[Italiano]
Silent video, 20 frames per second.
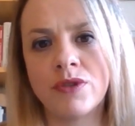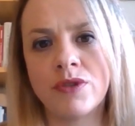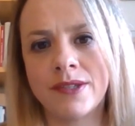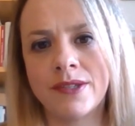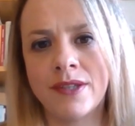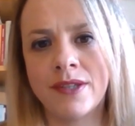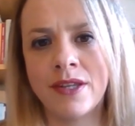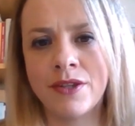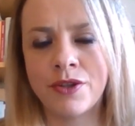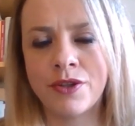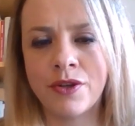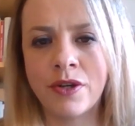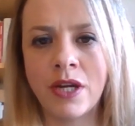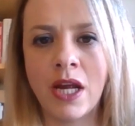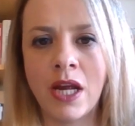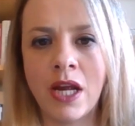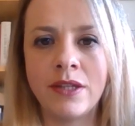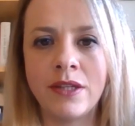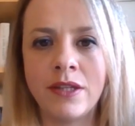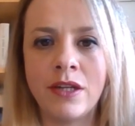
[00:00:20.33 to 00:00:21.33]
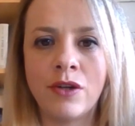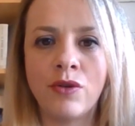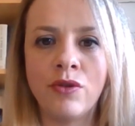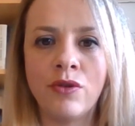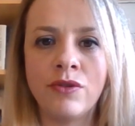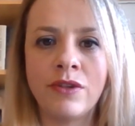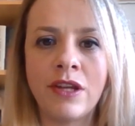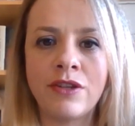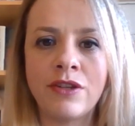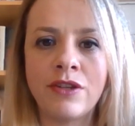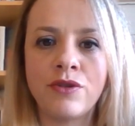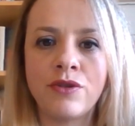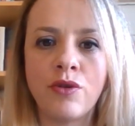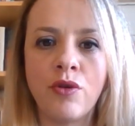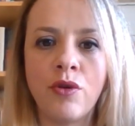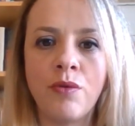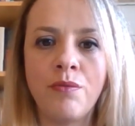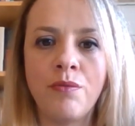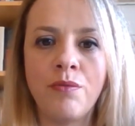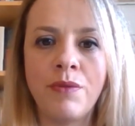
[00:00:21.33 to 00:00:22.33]
settentrionali nel
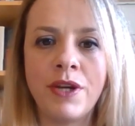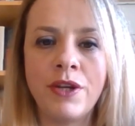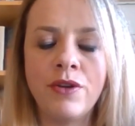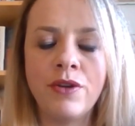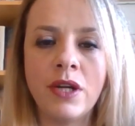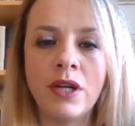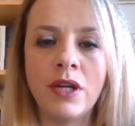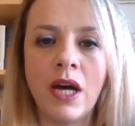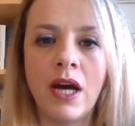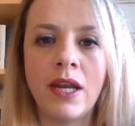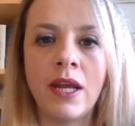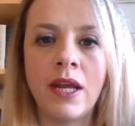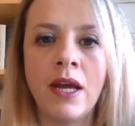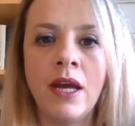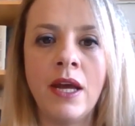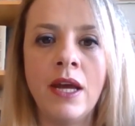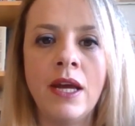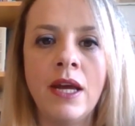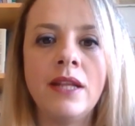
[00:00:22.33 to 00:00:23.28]
contesto meridionale,